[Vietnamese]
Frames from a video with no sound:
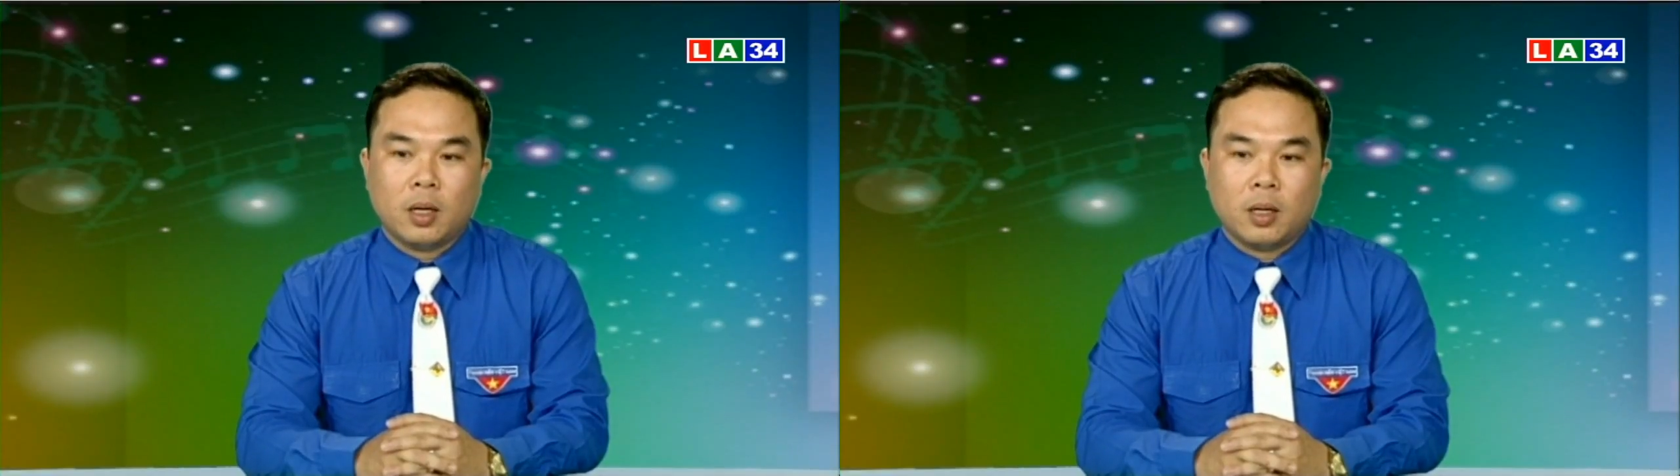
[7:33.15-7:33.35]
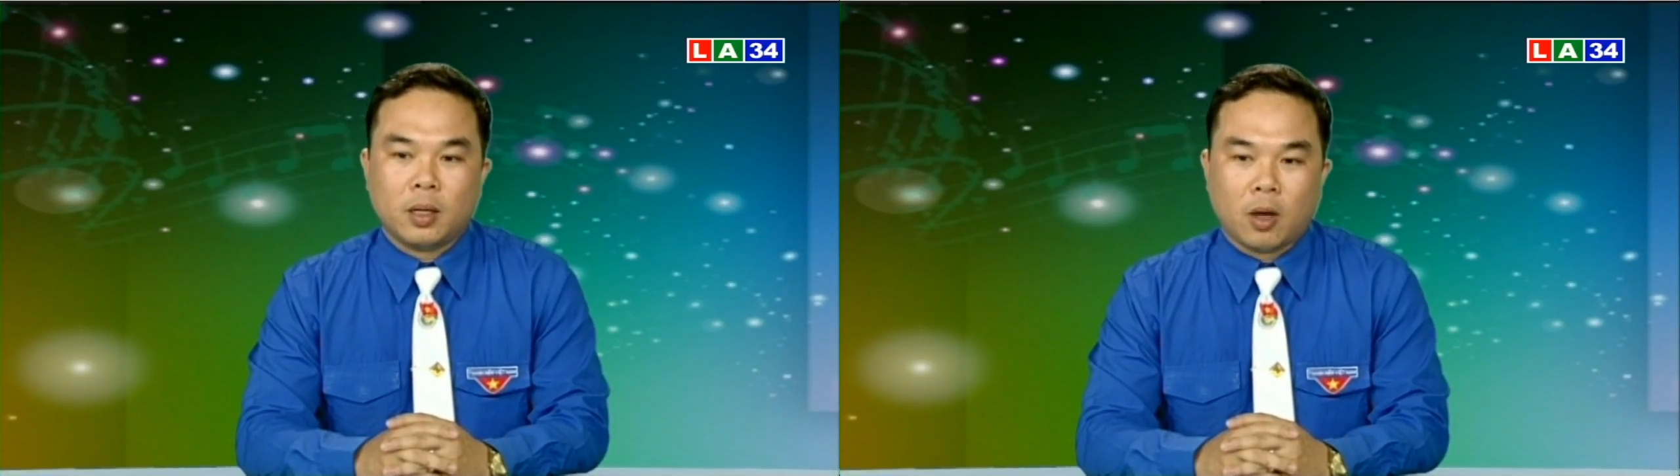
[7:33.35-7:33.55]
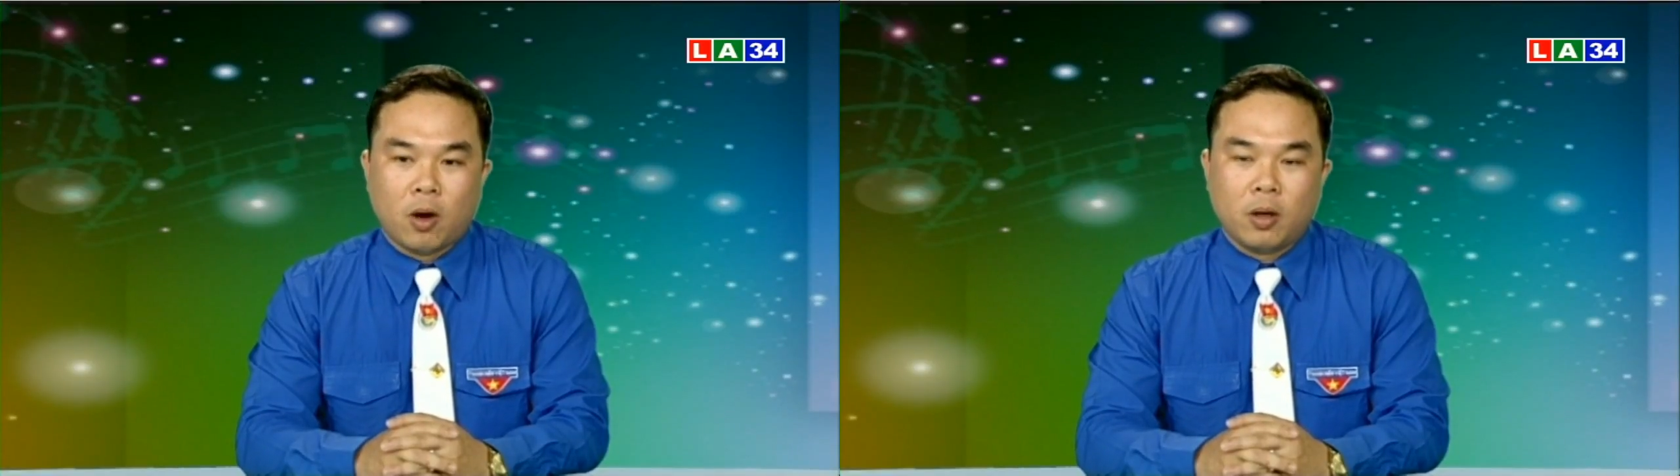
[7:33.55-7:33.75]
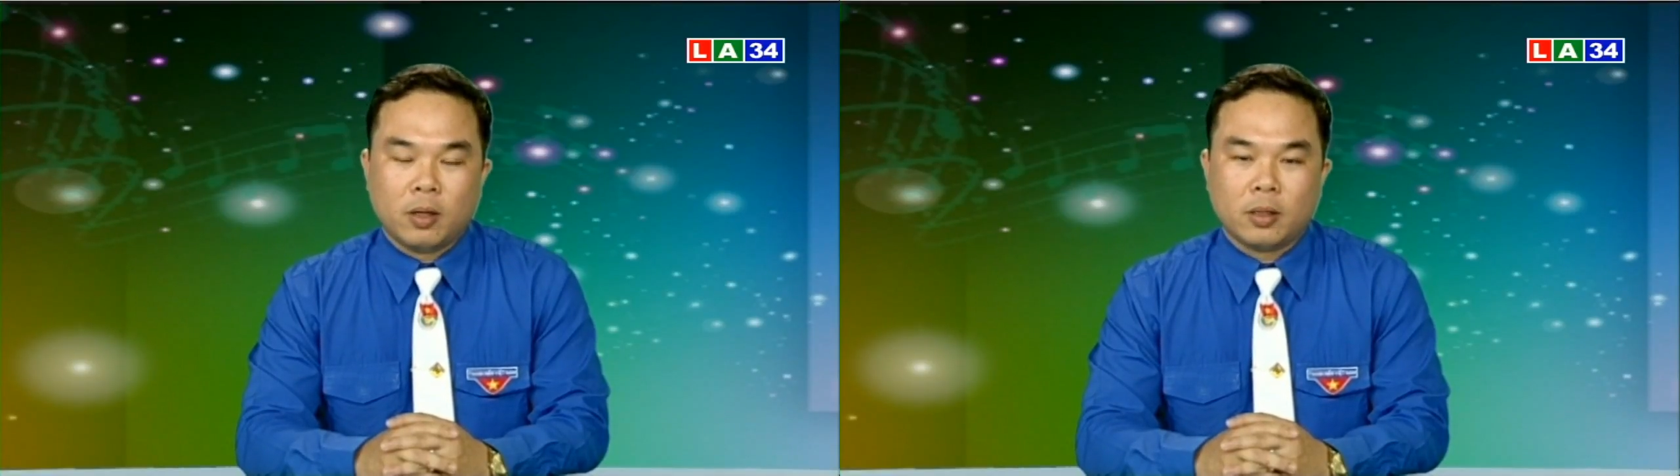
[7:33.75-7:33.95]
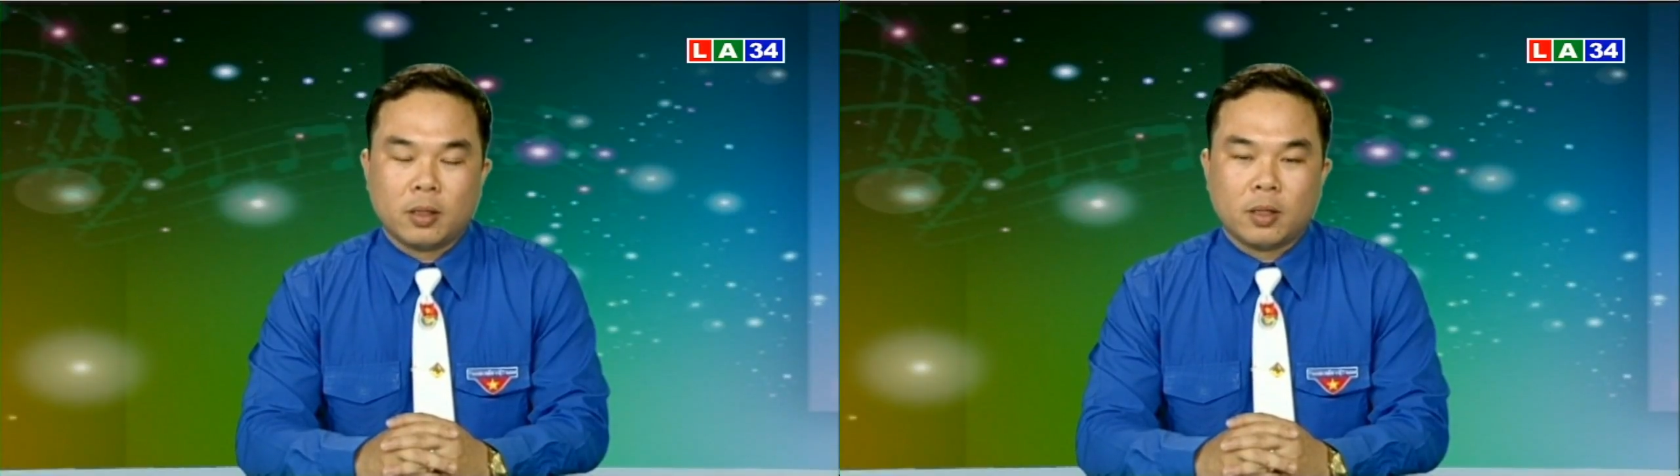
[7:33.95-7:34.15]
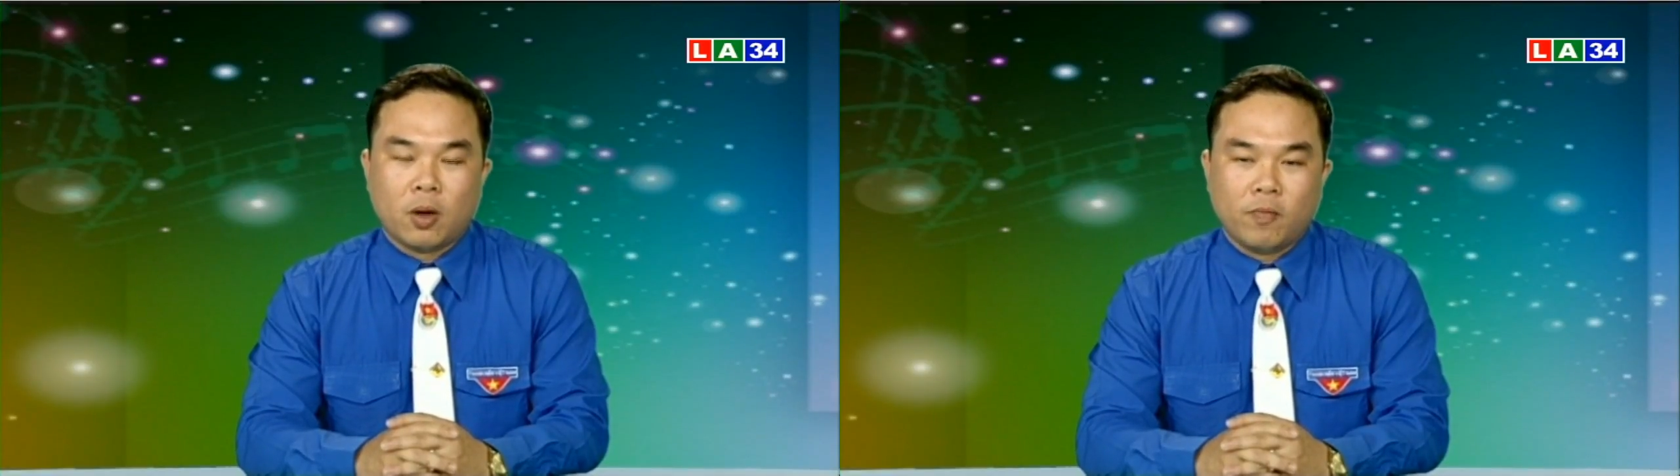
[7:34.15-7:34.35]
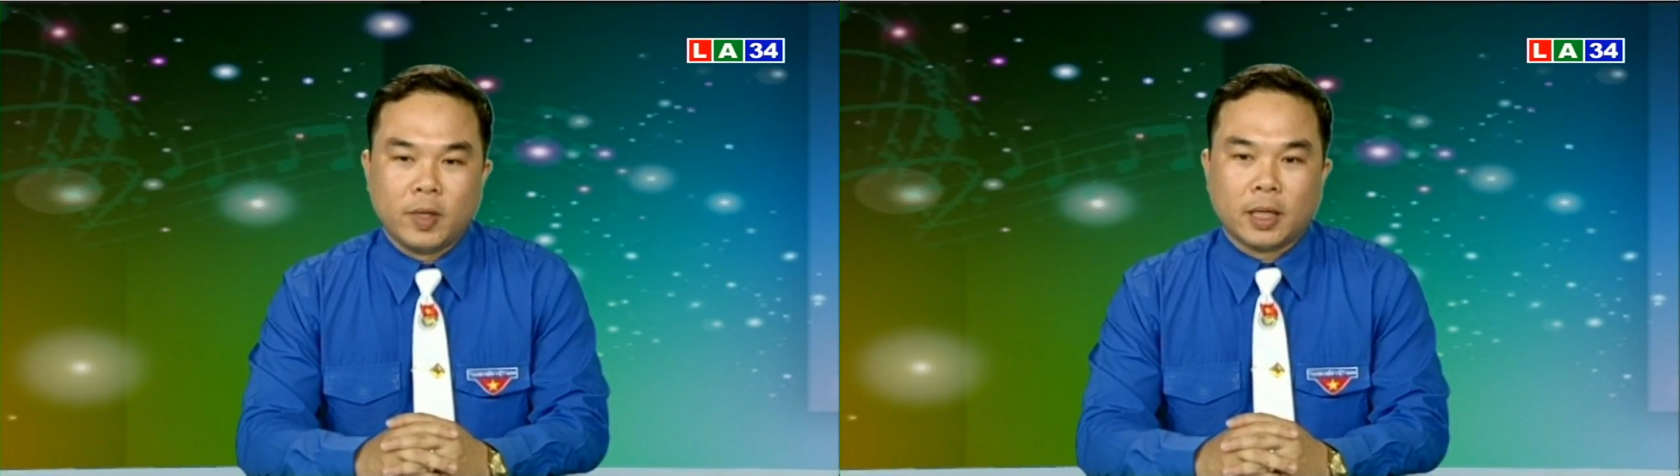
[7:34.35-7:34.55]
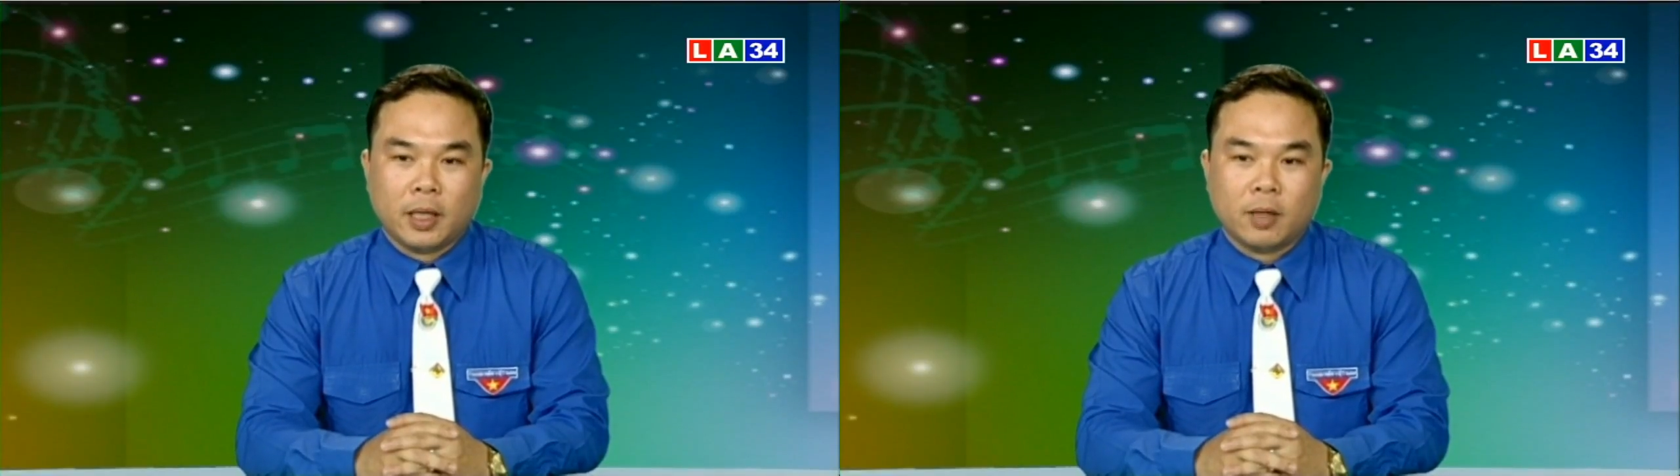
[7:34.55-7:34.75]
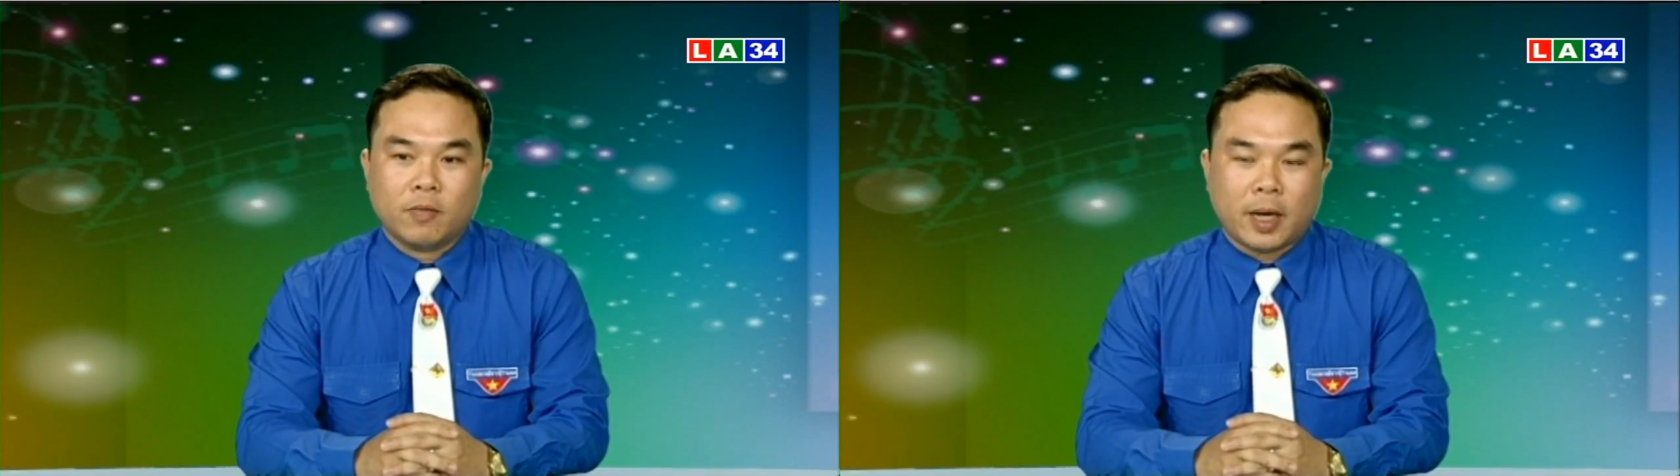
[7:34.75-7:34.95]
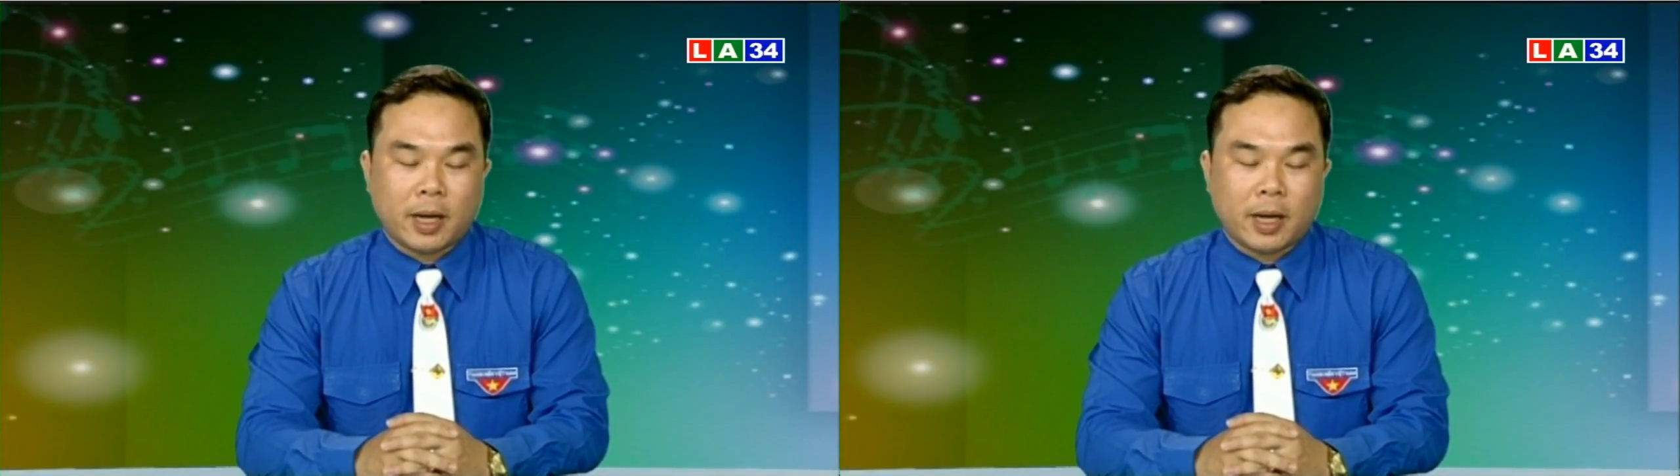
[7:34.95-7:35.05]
à, đoàn à, đoàn viên thanh niên và